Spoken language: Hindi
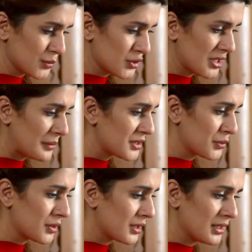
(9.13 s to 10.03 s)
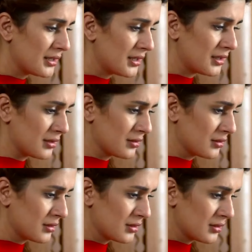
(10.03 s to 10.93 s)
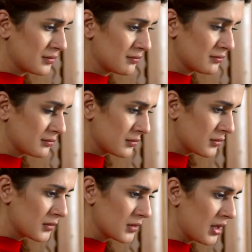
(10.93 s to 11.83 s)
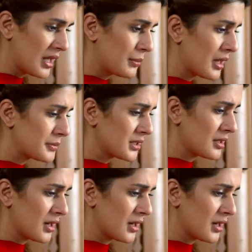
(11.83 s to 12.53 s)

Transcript: मुझे आपसे कोई गिला नहीं है ना ही मैं आपसे